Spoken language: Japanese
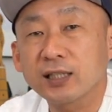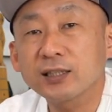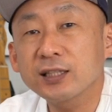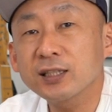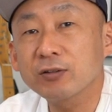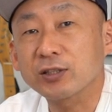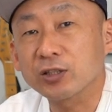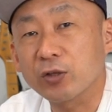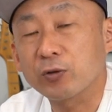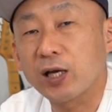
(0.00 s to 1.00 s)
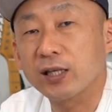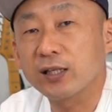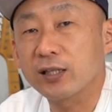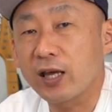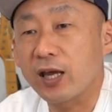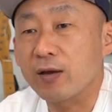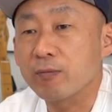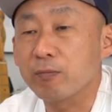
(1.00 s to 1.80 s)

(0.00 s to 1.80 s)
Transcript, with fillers: 撮影したのはついこの間で、